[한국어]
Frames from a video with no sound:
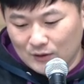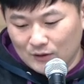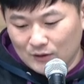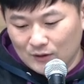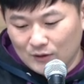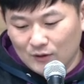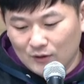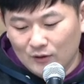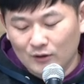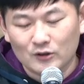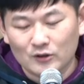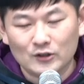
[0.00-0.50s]

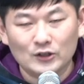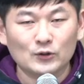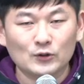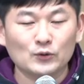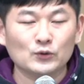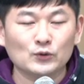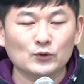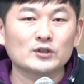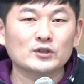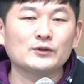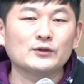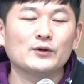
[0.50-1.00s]
어, 그리고
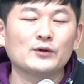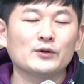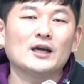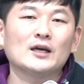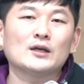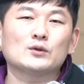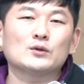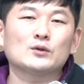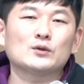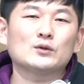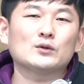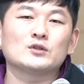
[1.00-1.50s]
또 그 외에
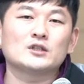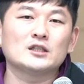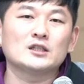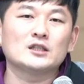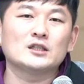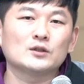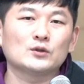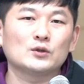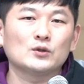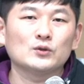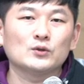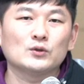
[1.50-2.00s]
또
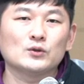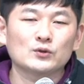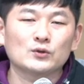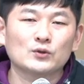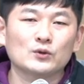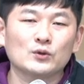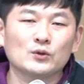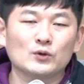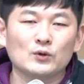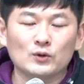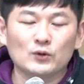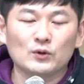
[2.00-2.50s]
진로를
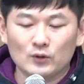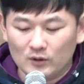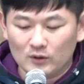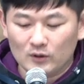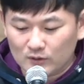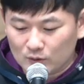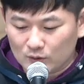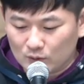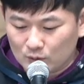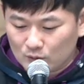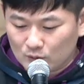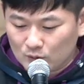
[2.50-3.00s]
놓고
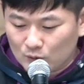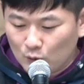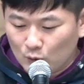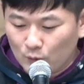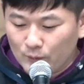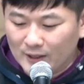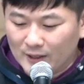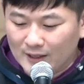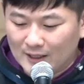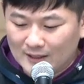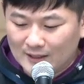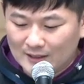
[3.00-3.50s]

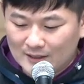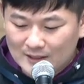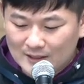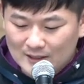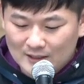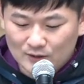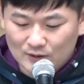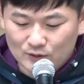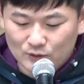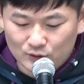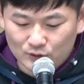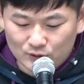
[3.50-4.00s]
고민하는
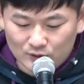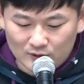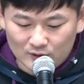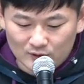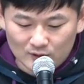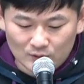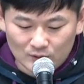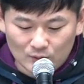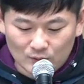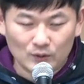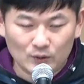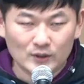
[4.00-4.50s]

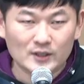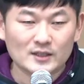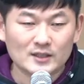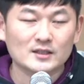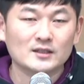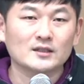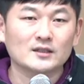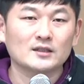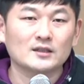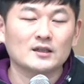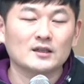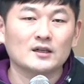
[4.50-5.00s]
친구들도
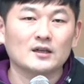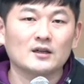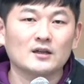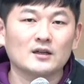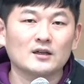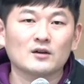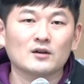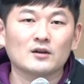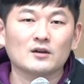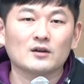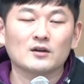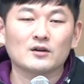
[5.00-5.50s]
있을
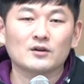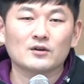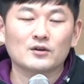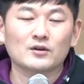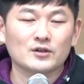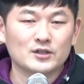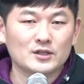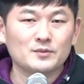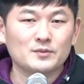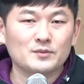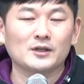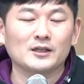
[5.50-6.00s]

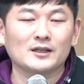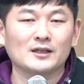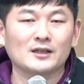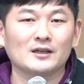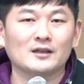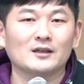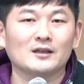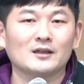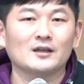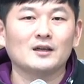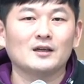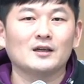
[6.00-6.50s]
것입니다.
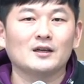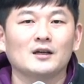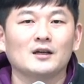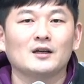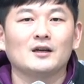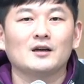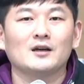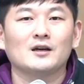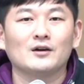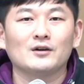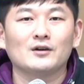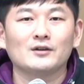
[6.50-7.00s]

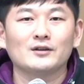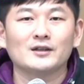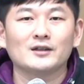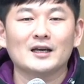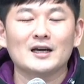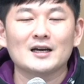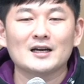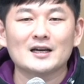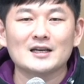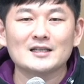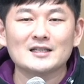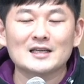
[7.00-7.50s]
그런데 어,
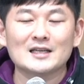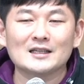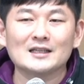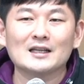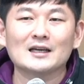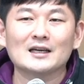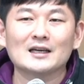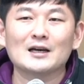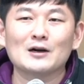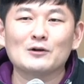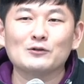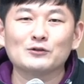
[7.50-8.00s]
한 가지
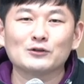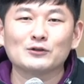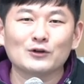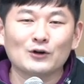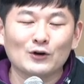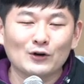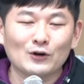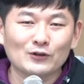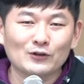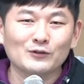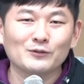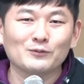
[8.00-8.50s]
안타까운
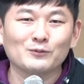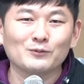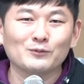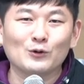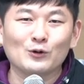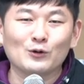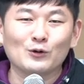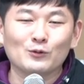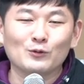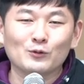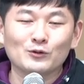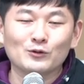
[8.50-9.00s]

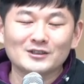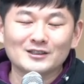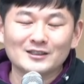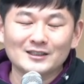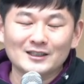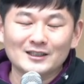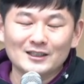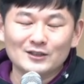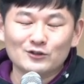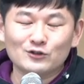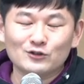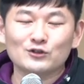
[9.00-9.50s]
건뭐
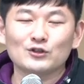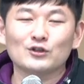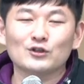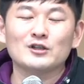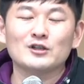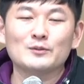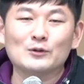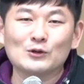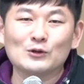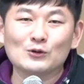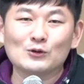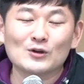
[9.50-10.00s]
흔히 수저를
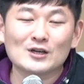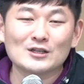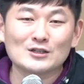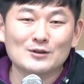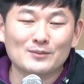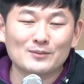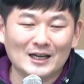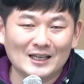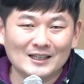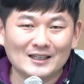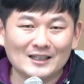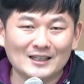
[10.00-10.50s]
비교해서
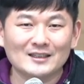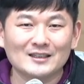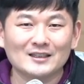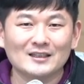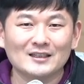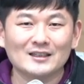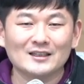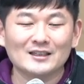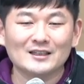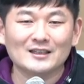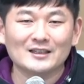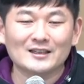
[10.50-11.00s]

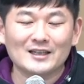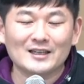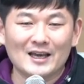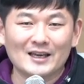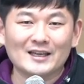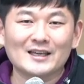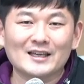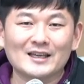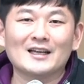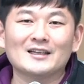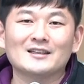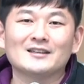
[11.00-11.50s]
많이를
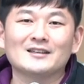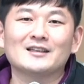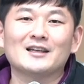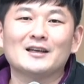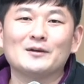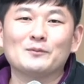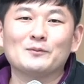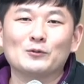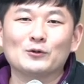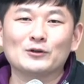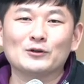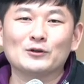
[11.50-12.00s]
얘기하는데
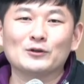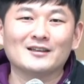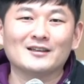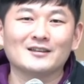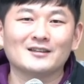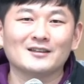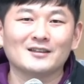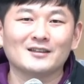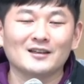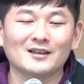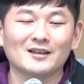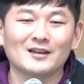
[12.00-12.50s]
뭐
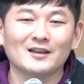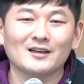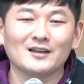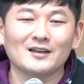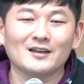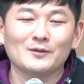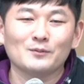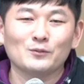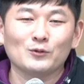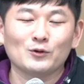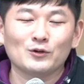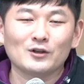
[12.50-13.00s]
나는
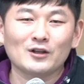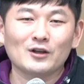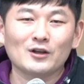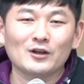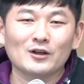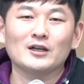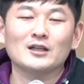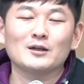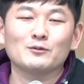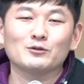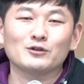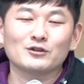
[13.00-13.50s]
뭐
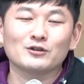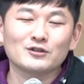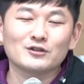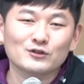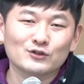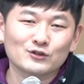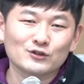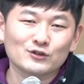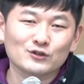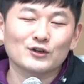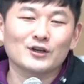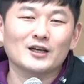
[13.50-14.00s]
태어날 때부터
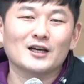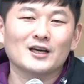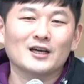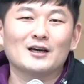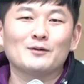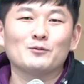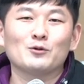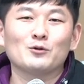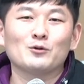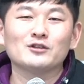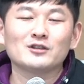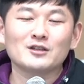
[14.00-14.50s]
흙수저야
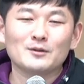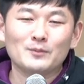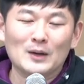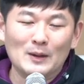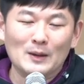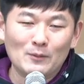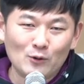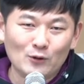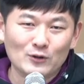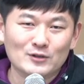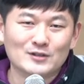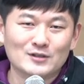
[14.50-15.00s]
뭐 흙을
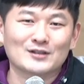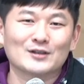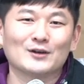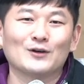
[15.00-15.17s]
파먹었어